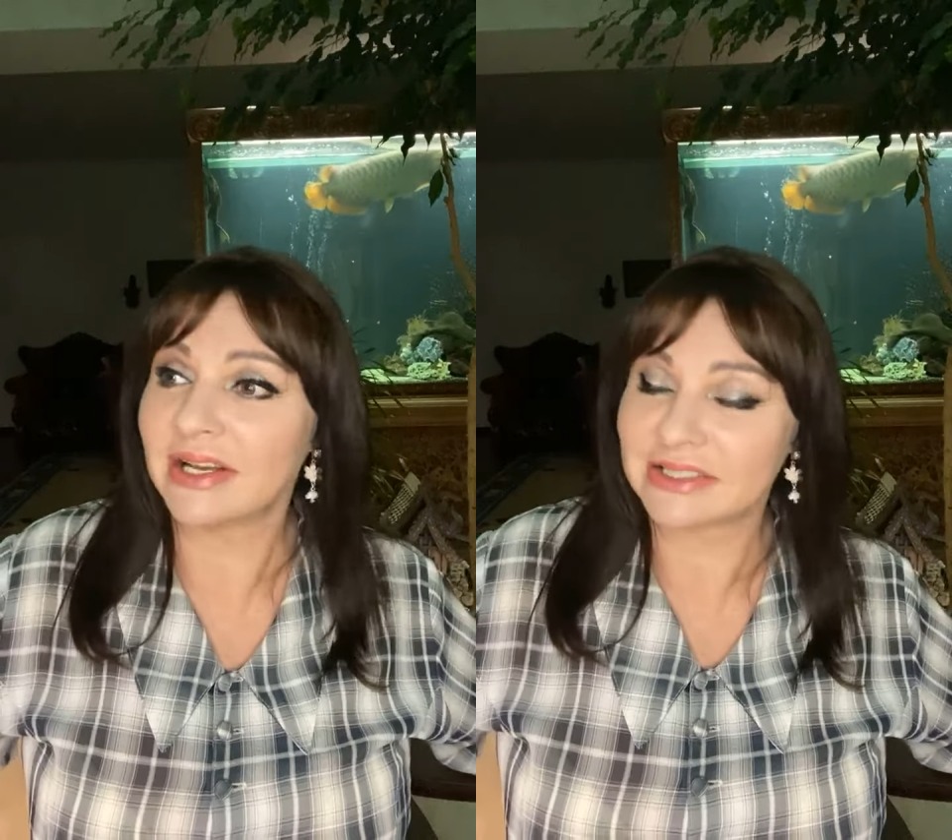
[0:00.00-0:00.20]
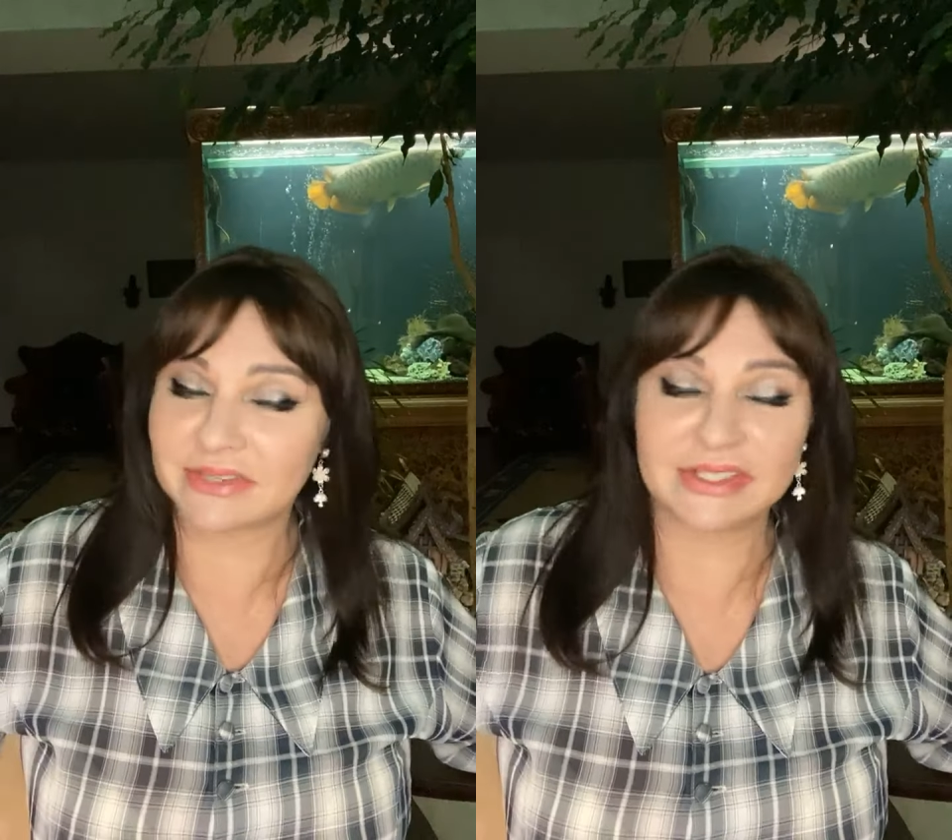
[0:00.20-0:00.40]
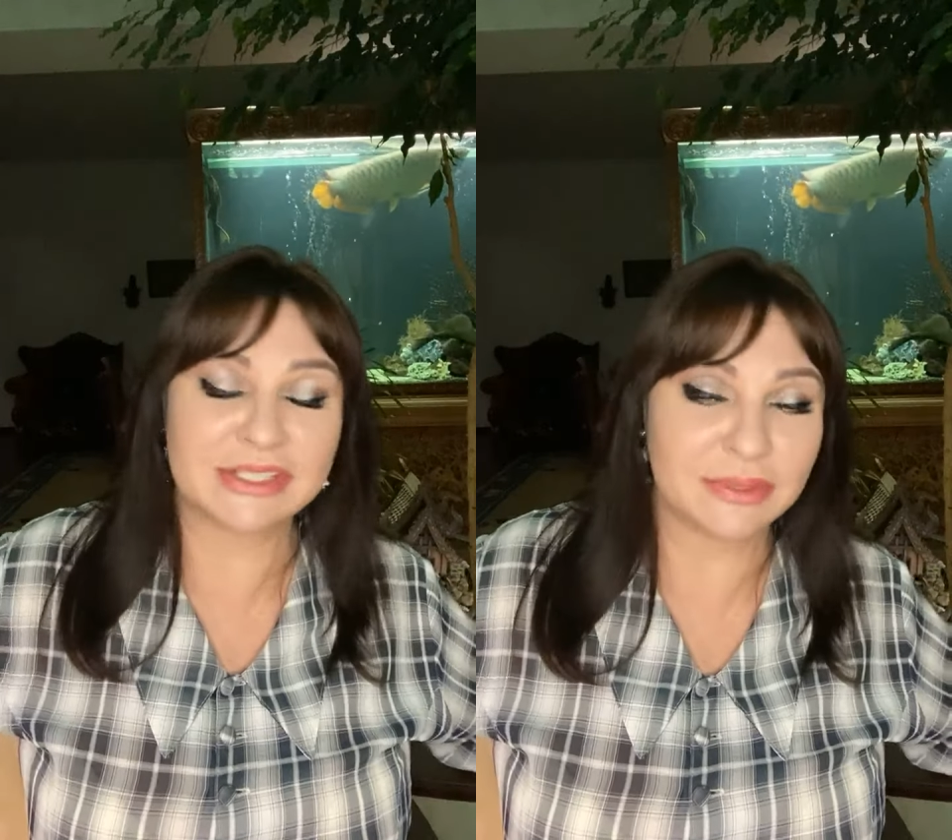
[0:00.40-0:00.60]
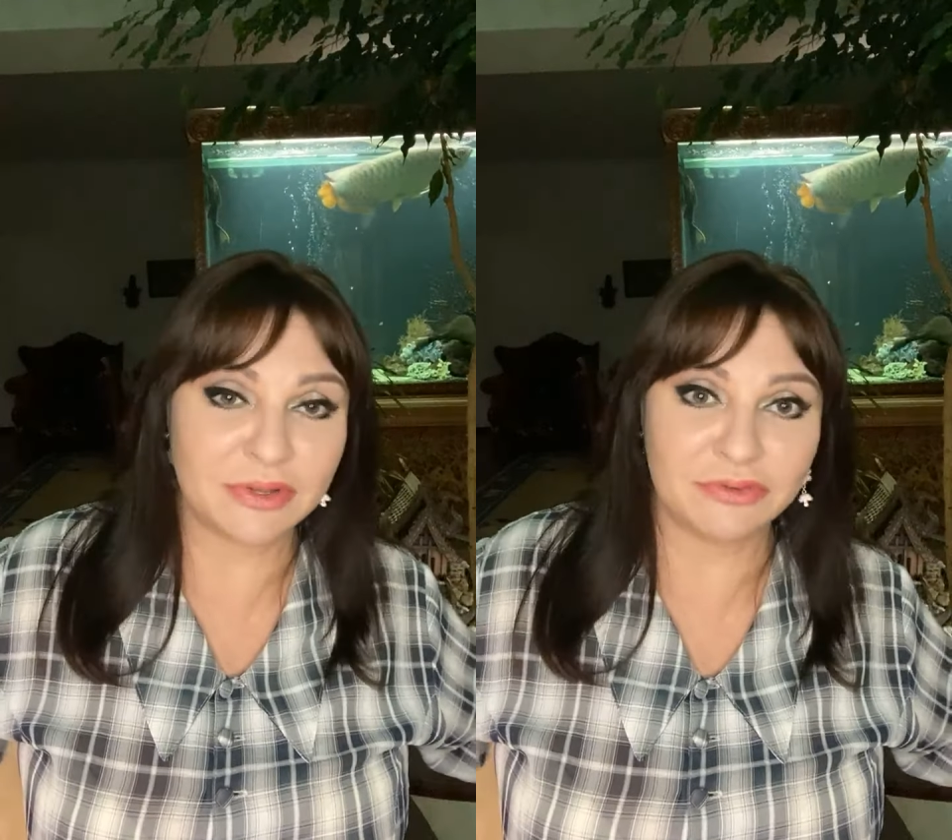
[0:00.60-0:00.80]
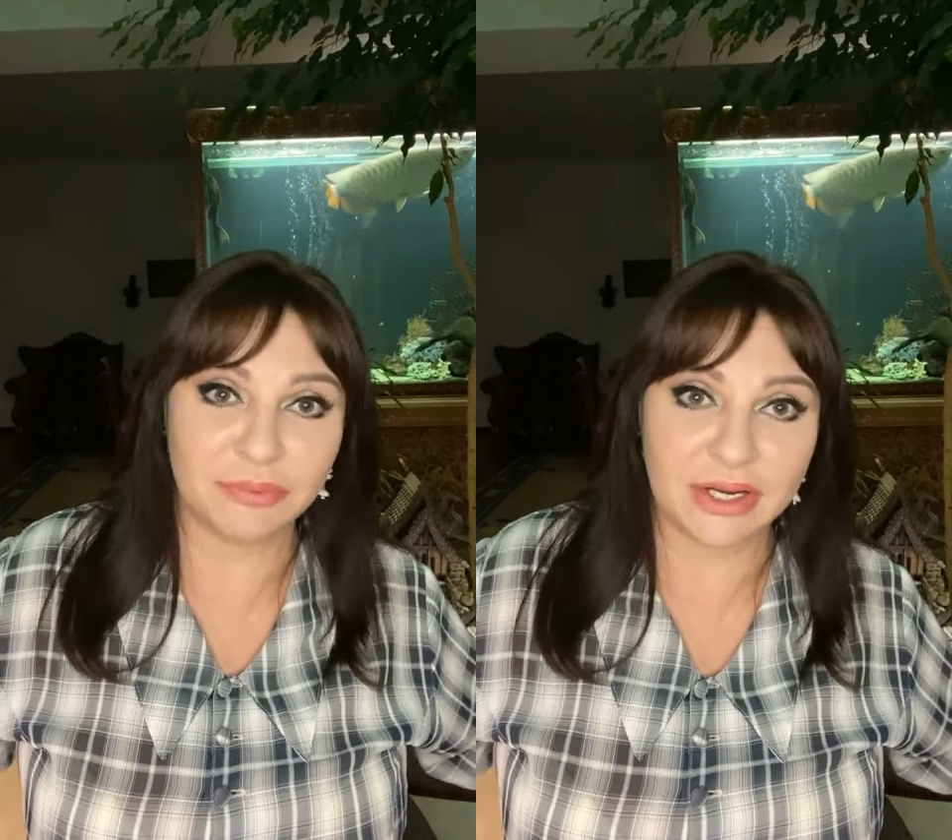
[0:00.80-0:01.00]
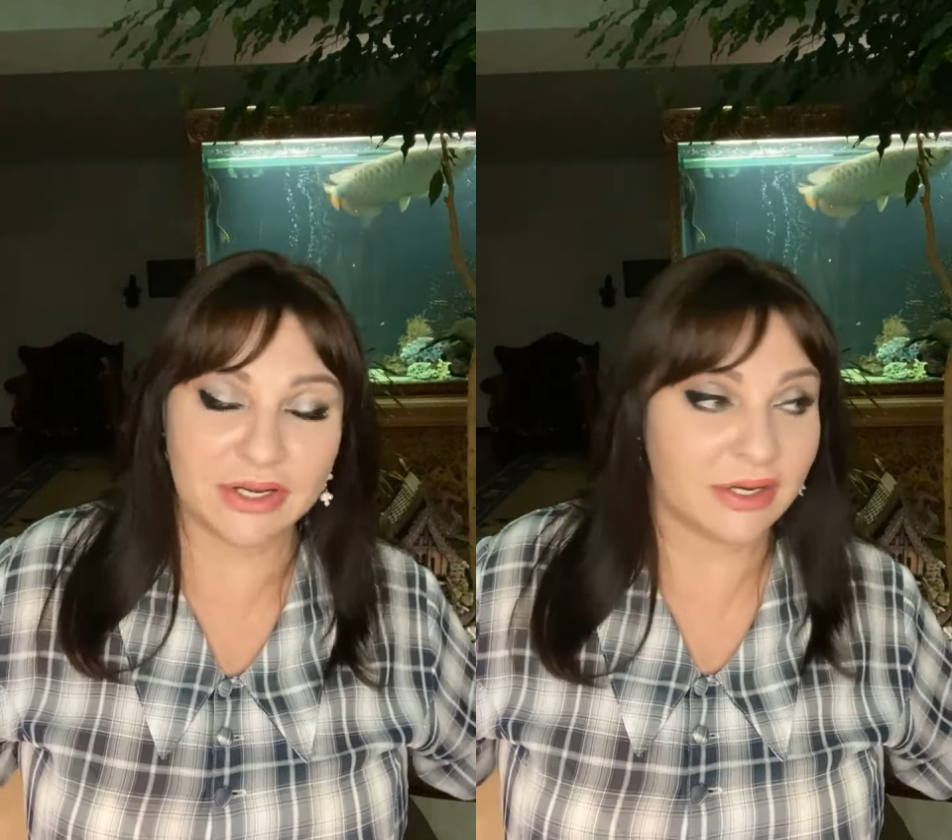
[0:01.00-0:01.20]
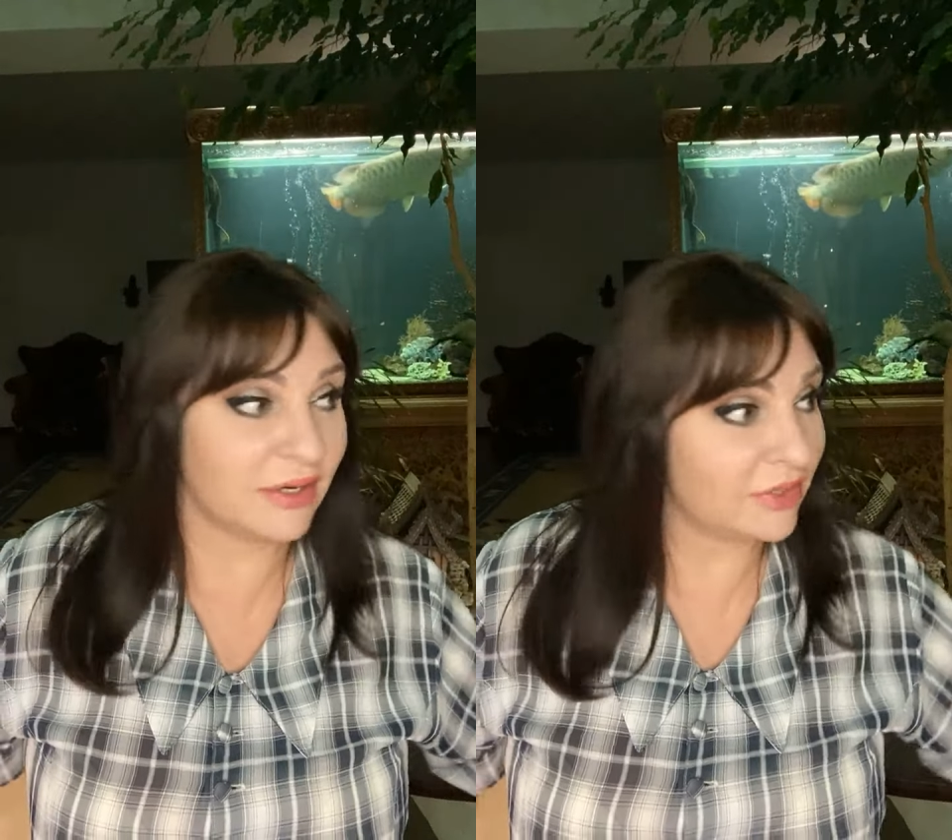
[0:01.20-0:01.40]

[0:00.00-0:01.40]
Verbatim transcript: с хвостами и в майках.